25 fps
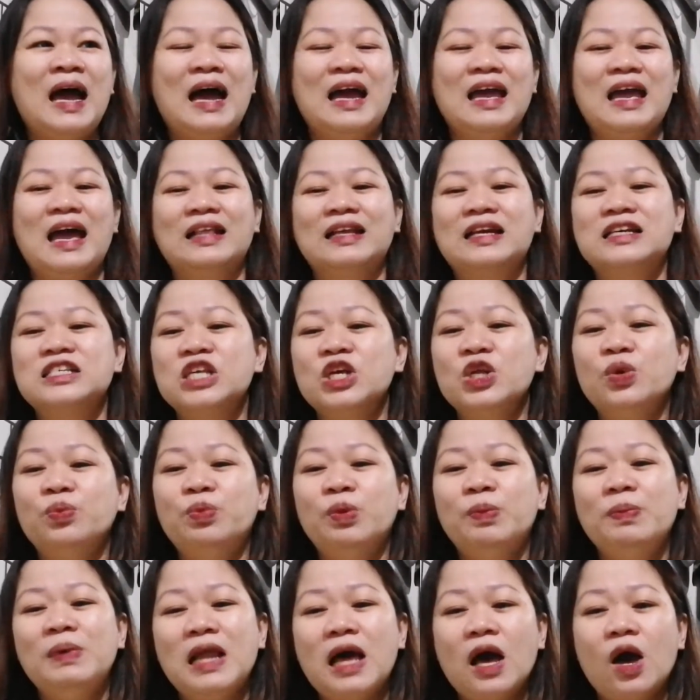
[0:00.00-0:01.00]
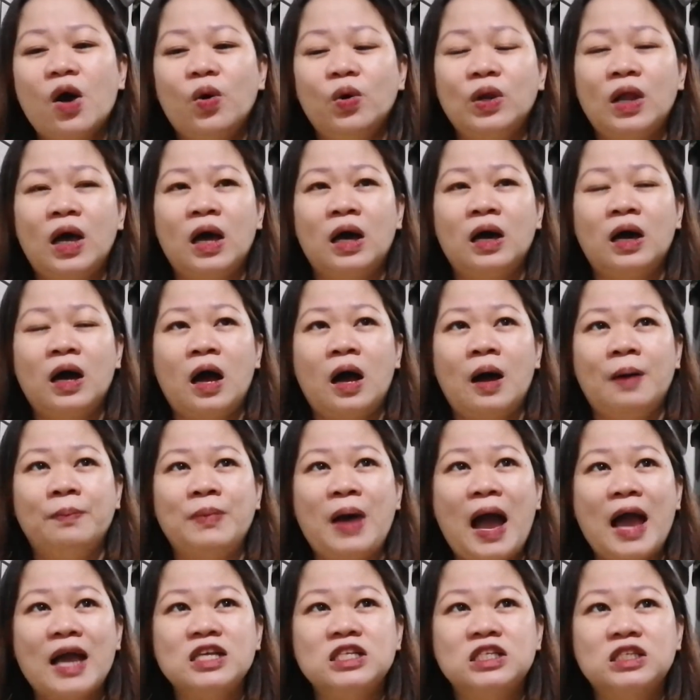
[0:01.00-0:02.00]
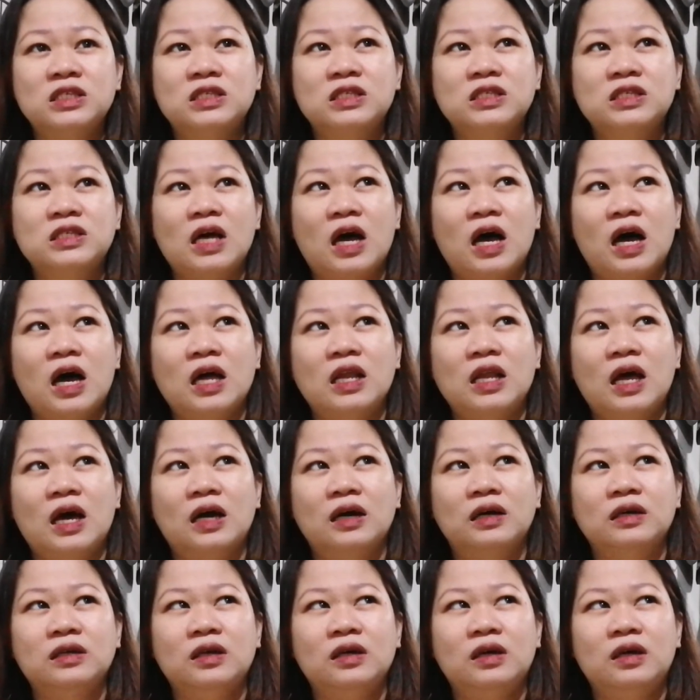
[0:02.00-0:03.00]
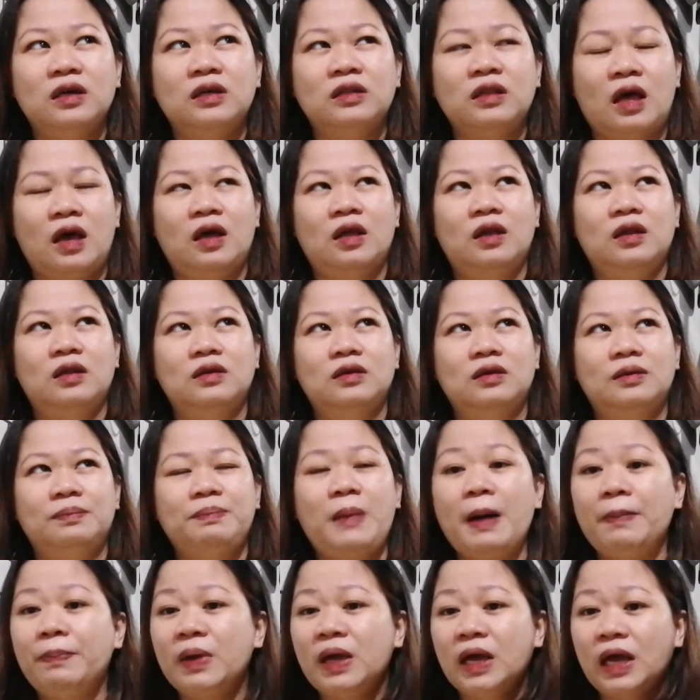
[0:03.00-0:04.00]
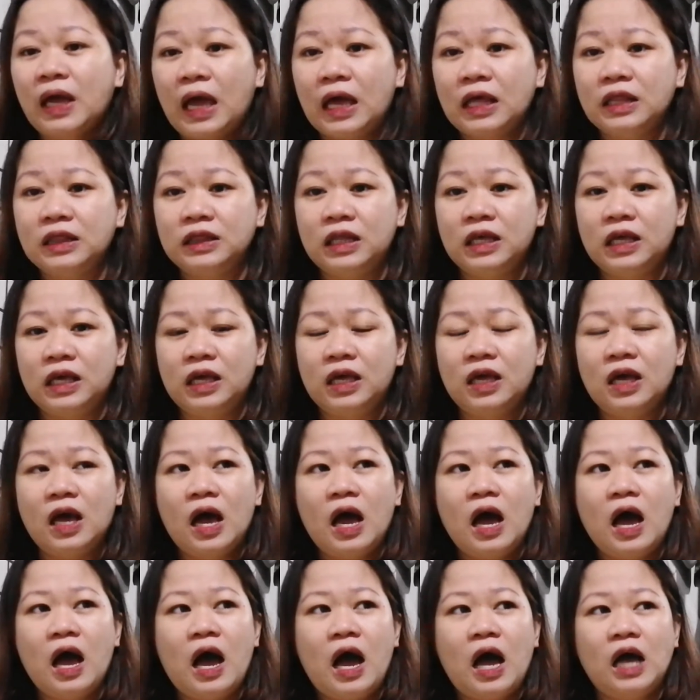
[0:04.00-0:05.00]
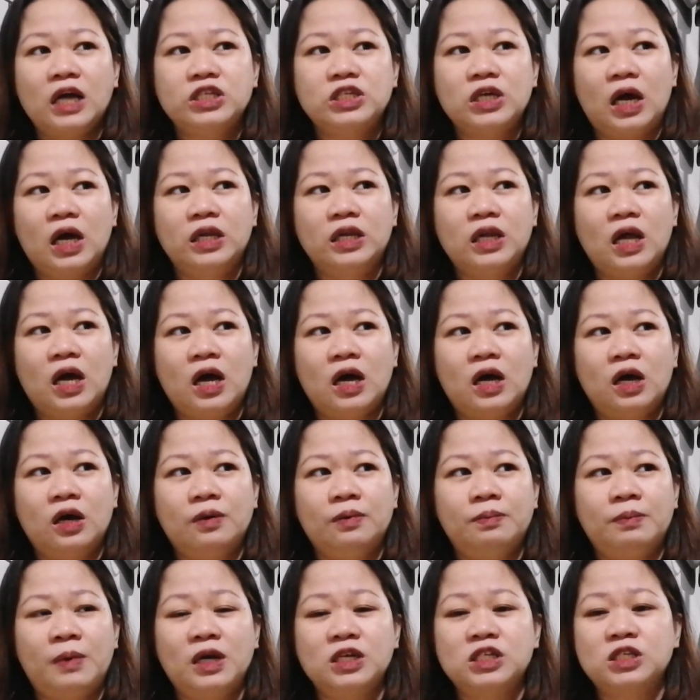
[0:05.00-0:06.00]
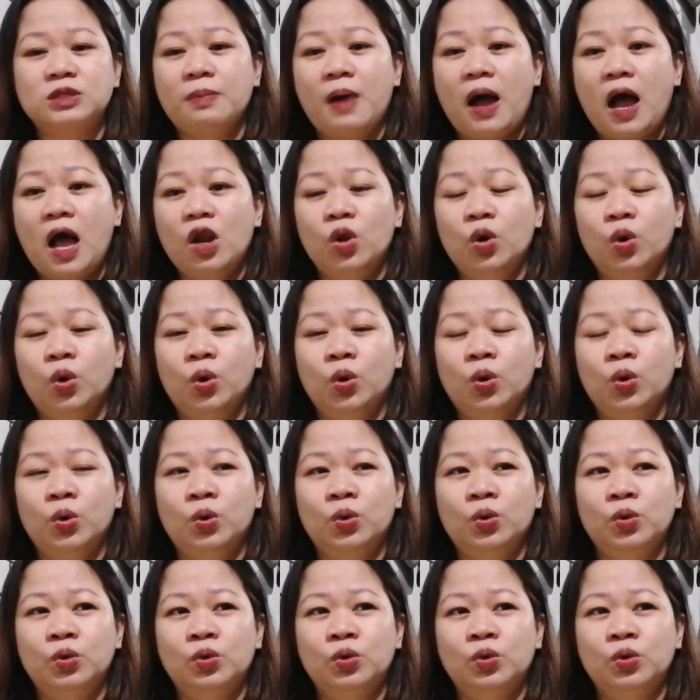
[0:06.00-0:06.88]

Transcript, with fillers: Ayan, kasi nung bumili ako ng um, ice, uh, ng, hindi, popping candy, at saka ng marshmallow